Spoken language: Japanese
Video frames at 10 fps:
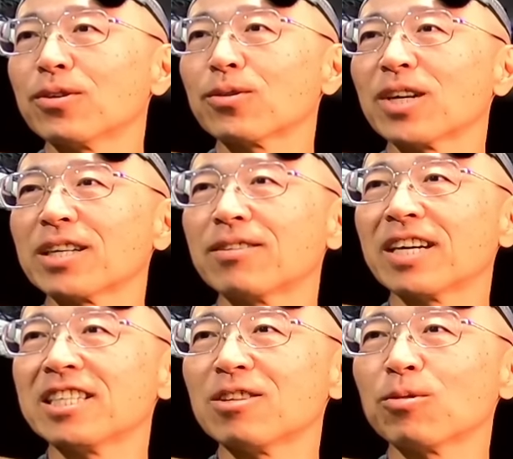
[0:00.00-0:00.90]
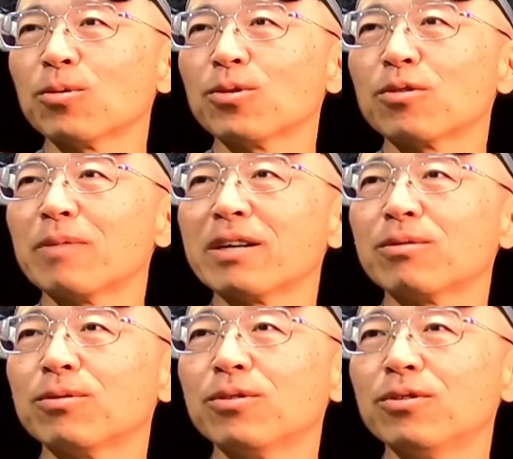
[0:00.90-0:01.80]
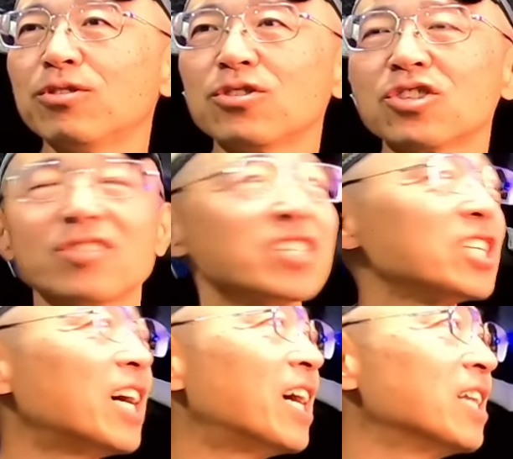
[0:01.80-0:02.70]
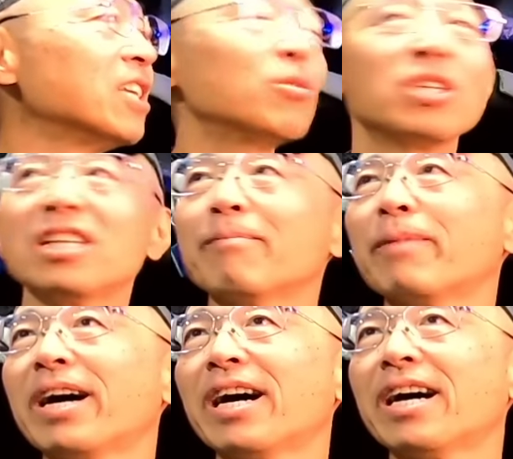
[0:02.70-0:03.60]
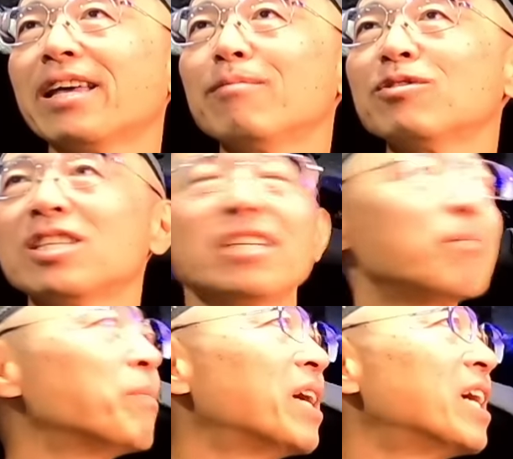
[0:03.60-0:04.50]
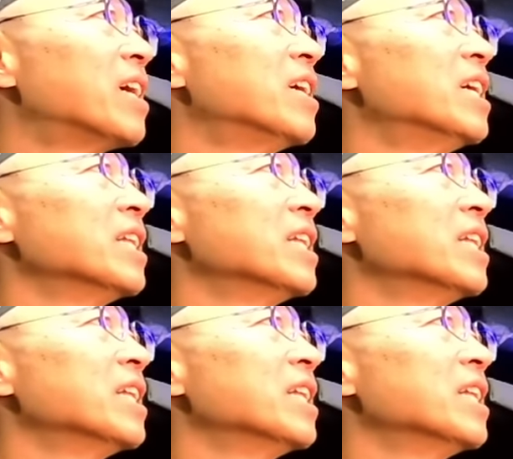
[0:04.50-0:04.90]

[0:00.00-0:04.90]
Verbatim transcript: トラック会社の登録番号を入手しました DOT ナンバー MC ナンバー